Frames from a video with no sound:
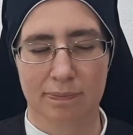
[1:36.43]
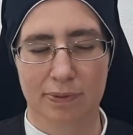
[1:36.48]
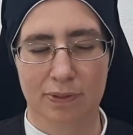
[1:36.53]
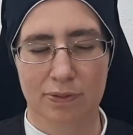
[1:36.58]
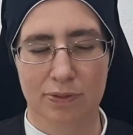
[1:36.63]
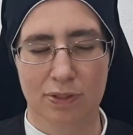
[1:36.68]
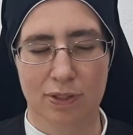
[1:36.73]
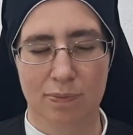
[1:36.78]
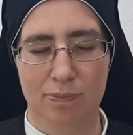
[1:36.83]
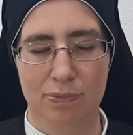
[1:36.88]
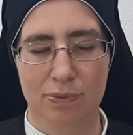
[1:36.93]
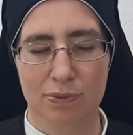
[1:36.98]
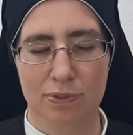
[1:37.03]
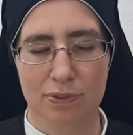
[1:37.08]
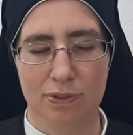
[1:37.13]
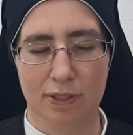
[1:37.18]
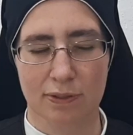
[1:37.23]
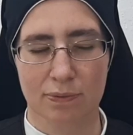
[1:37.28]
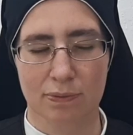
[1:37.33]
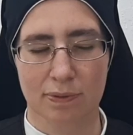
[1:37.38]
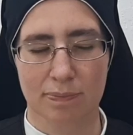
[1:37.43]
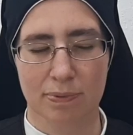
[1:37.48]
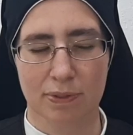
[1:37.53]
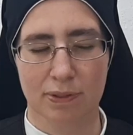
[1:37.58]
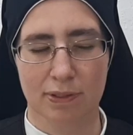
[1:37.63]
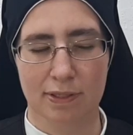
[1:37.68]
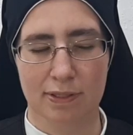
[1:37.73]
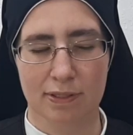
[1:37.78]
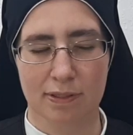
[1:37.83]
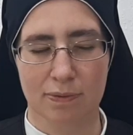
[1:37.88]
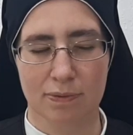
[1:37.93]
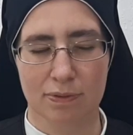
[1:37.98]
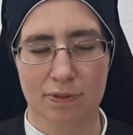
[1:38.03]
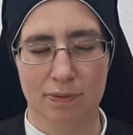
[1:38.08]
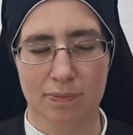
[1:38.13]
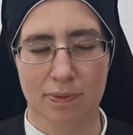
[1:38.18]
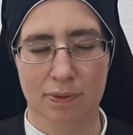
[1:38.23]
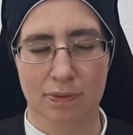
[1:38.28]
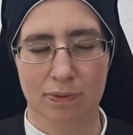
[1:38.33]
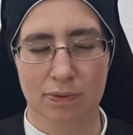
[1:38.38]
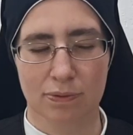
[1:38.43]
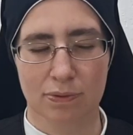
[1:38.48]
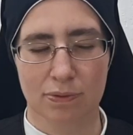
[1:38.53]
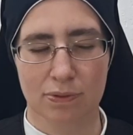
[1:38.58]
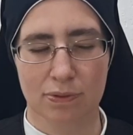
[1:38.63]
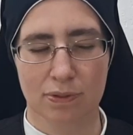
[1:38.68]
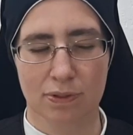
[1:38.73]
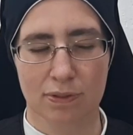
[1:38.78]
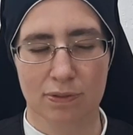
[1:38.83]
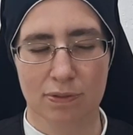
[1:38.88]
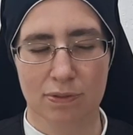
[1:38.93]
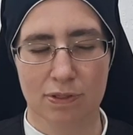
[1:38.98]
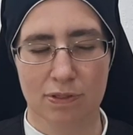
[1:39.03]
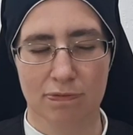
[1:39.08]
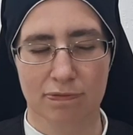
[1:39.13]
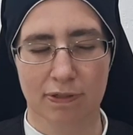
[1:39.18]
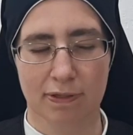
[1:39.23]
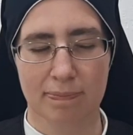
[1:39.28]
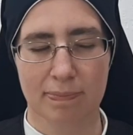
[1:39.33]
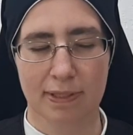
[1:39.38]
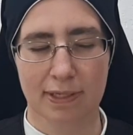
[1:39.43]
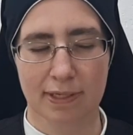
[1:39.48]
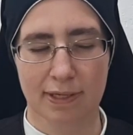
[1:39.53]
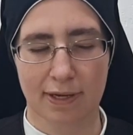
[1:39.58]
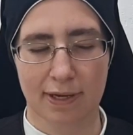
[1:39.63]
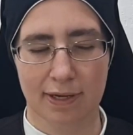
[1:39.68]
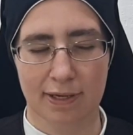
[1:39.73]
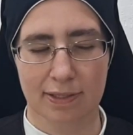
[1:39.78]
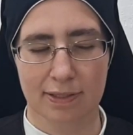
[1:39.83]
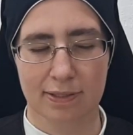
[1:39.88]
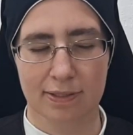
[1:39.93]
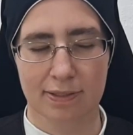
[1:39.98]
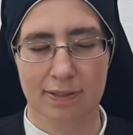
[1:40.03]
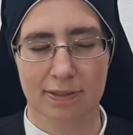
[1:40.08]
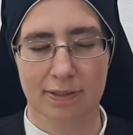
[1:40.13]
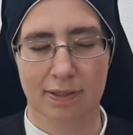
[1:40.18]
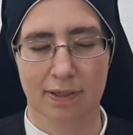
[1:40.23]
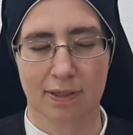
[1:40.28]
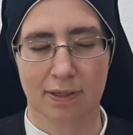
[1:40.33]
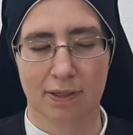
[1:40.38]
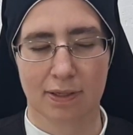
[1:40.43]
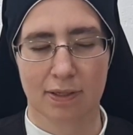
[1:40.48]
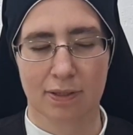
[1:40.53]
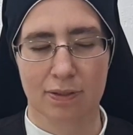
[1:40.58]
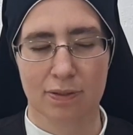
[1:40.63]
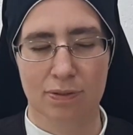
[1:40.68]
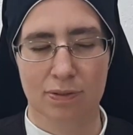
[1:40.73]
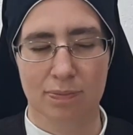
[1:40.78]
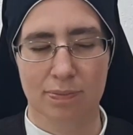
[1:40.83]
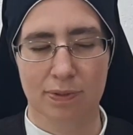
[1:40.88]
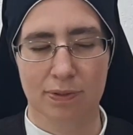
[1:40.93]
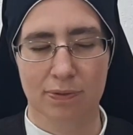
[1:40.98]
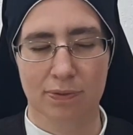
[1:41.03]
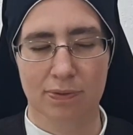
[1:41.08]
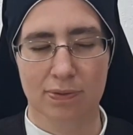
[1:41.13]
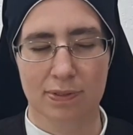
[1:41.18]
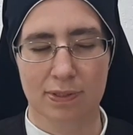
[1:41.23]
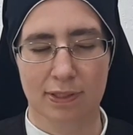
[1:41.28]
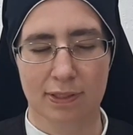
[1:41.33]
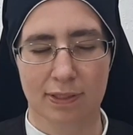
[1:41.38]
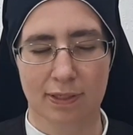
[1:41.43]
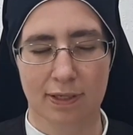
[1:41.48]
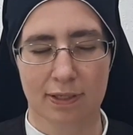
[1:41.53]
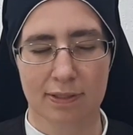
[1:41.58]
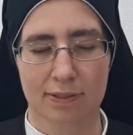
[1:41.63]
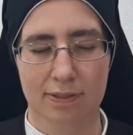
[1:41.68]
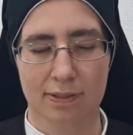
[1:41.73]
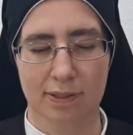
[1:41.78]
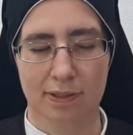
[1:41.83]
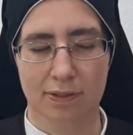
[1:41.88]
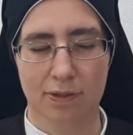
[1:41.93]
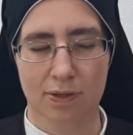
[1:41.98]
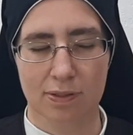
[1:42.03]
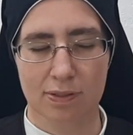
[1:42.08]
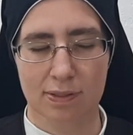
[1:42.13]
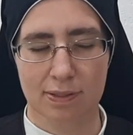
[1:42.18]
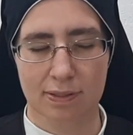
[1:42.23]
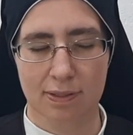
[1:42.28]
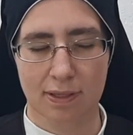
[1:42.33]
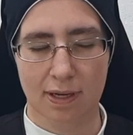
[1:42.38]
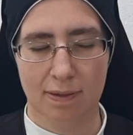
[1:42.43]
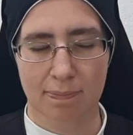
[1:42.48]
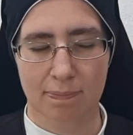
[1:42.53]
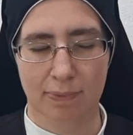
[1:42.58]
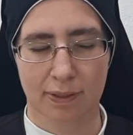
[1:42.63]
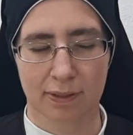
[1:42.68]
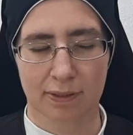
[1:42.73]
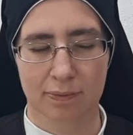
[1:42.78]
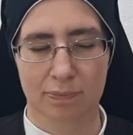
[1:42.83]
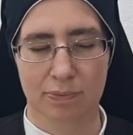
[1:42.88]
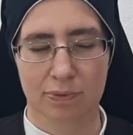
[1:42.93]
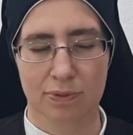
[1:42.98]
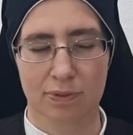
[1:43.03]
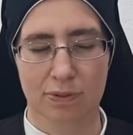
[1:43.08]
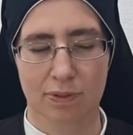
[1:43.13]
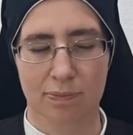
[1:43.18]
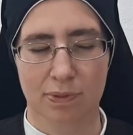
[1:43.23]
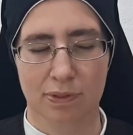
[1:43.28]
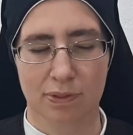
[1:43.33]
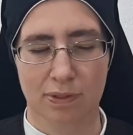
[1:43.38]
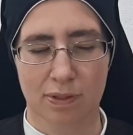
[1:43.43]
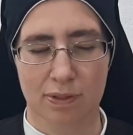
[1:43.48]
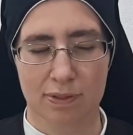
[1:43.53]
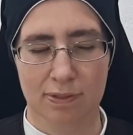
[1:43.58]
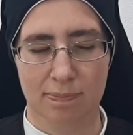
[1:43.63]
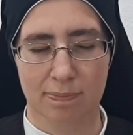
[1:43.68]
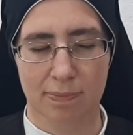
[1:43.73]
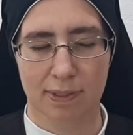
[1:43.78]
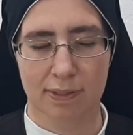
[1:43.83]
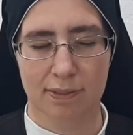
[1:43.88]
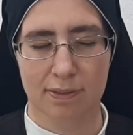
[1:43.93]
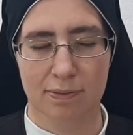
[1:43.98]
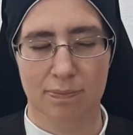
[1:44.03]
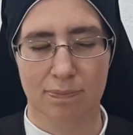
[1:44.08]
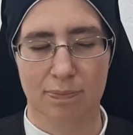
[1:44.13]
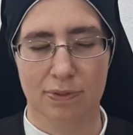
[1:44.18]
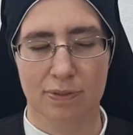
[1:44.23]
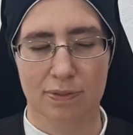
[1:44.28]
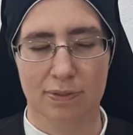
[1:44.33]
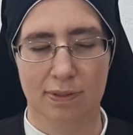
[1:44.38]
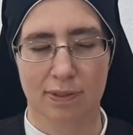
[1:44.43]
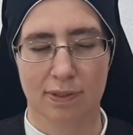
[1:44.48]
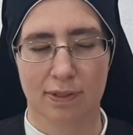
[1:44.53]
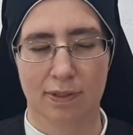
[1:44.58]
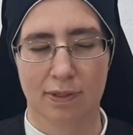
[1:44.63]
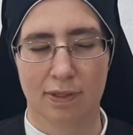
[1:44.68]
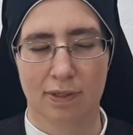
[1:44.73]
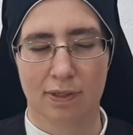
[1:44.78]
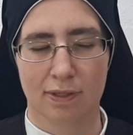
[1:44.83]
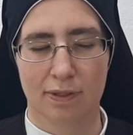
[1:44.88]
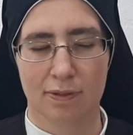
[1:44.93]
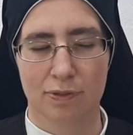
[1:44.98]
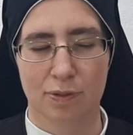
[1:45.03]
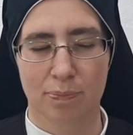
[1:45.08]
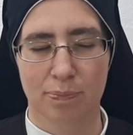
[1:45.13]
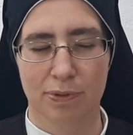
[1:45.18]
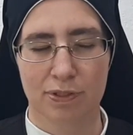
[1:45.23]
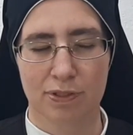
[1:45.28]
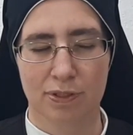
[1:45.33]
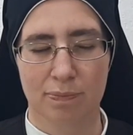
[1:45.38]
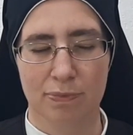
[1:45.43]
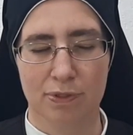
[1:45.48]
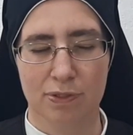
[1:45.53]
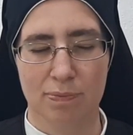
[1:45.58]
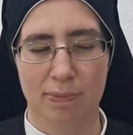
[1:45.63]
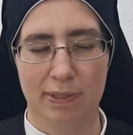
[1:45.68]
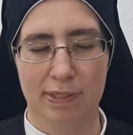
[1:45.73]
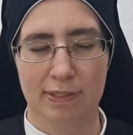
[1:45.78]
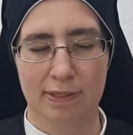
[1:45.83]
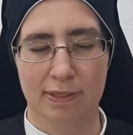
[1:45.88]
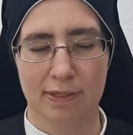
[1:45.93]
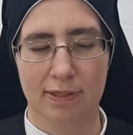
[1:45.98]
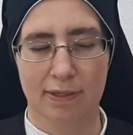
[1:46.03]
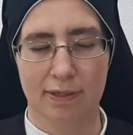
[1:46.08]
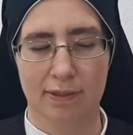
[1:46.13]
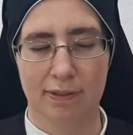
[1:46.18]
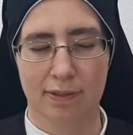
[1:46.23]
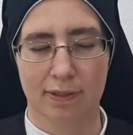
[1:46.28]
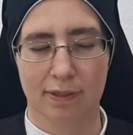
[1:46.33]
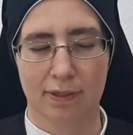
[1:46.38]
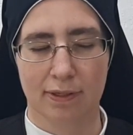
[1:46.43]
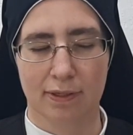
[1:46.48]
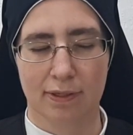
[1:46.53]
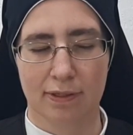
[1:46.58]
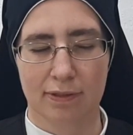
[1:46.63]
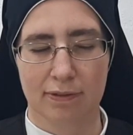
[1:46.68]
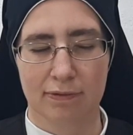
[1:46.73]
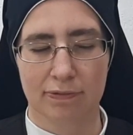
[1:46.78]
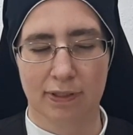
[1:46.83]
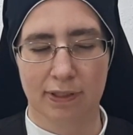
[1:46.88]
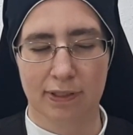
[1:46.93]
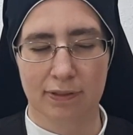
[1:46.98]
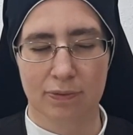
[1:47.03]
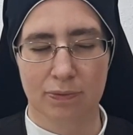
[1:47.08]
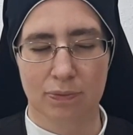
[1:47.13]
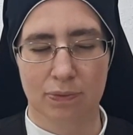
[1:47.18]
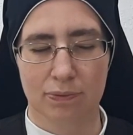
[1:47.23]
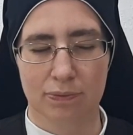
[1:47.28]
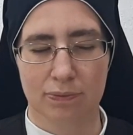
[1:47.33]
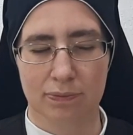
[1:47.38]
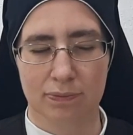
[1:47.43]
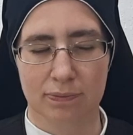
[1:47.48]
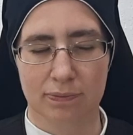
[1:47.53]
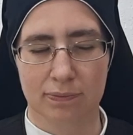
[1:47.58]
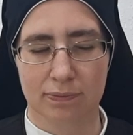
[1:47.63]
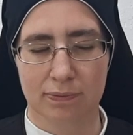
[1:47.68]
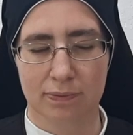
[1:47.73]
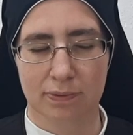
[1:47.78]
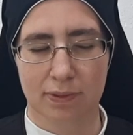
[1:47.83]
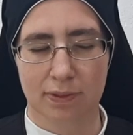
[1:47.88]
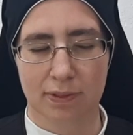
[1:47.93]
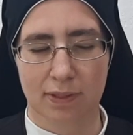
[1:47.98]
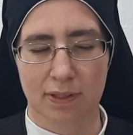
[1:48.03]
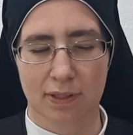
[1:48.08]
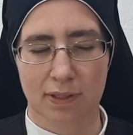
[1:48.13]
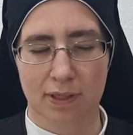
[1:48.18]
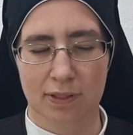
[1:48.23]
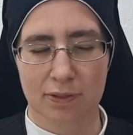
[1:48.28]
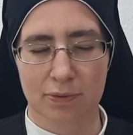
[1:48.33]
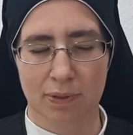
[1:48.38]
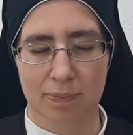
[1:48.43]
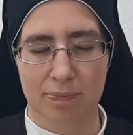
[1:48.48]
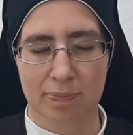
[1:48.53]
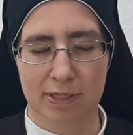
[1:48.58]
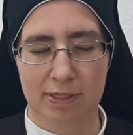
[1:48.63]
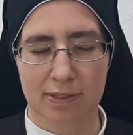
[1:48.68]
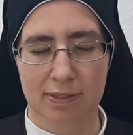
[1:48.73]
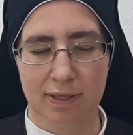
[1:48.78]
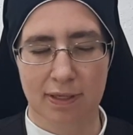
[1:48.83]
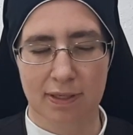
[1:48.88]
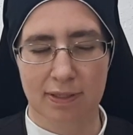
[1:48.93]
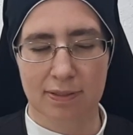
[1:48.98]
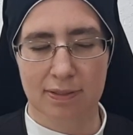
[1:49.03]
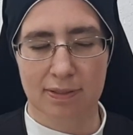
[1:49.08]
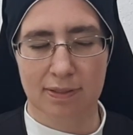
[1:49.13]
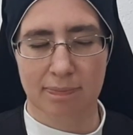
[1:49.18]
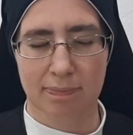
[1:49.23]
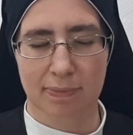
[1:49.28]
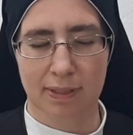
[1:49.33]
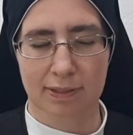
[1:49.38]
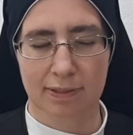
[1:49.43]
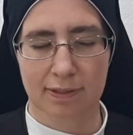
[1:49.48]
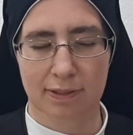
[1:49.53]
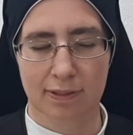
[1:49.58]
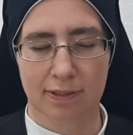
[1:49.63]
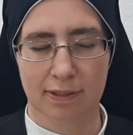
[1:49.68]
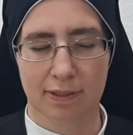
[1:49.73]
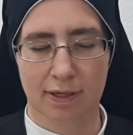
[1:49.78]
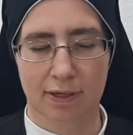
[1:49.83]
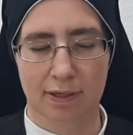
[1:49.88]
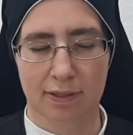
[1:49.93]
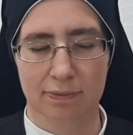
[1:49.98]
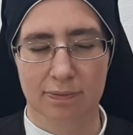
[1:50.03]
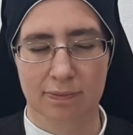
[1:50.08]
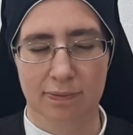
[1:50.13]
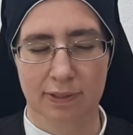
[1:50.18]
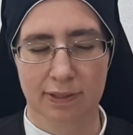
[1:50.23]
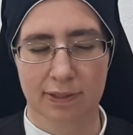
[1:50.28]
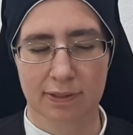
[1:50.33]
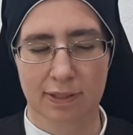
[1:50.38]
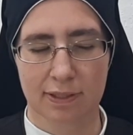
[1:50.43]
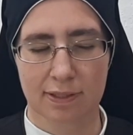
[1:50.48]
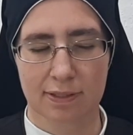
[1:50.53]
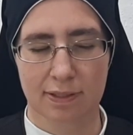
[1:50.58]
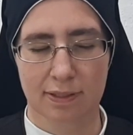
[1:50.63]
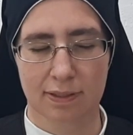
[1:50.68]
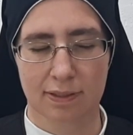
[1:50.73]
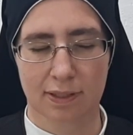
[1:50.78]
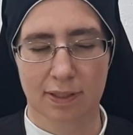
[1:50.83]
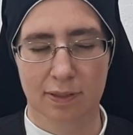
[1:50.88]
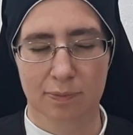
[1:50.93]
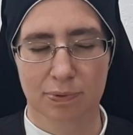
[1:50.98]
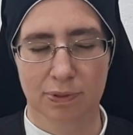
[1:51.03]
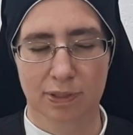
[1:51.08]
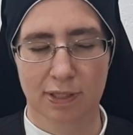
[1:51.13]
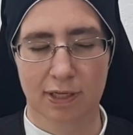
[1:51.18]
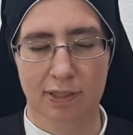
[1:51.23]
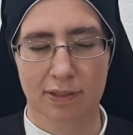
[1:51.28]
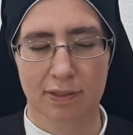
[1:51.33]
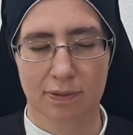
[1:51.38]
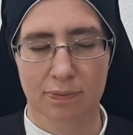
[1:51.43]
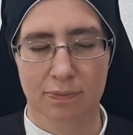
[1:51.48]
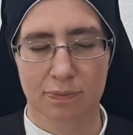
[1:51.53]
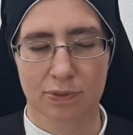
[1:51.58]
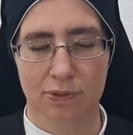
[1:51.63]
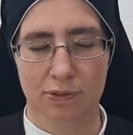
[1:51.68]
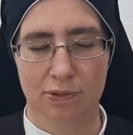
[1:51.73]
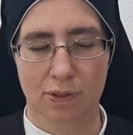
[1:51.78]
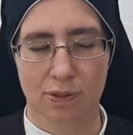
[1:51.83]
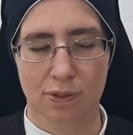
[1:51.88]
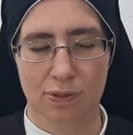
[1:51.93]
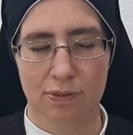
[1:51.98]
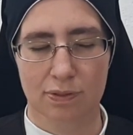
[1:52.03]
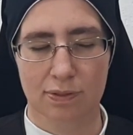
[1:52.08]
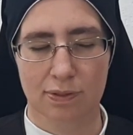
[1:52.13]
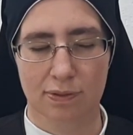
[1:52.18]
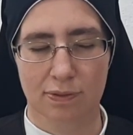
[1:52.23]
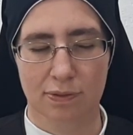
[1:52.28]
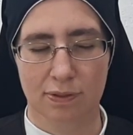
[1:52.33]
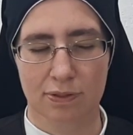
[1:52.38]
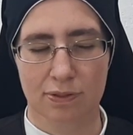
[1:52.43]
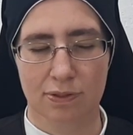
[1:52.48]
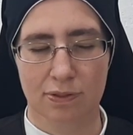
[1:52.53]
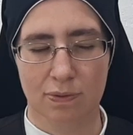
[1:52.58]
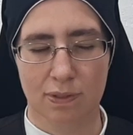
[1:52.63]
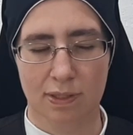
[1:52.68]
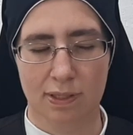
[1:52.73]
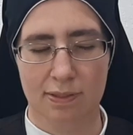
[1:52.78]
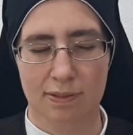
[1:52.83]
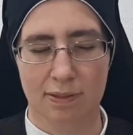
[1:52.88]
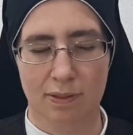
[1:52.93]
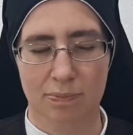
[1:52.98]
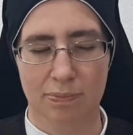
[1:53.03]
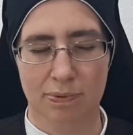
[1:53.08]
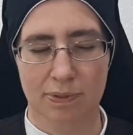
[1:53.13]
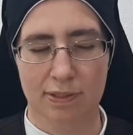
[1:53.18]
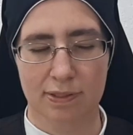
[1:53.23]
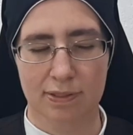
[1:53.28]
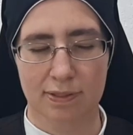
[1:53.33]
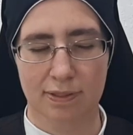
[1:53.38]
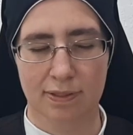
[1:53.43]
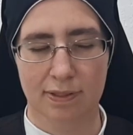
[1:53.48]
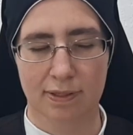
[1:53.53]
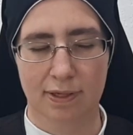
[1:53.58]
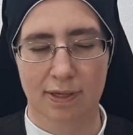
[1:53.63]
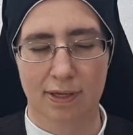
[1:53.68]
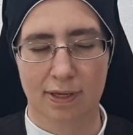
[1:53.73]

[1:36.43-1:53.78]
pedimos a tua proteção sobre todos os nossos familiares, sobre todos aqueles que nós amamos, sobre nós mesmos te pedimos, Mãezinha, vem com a tua presença maternal interceder por cada um de nós, que o nosso coração possa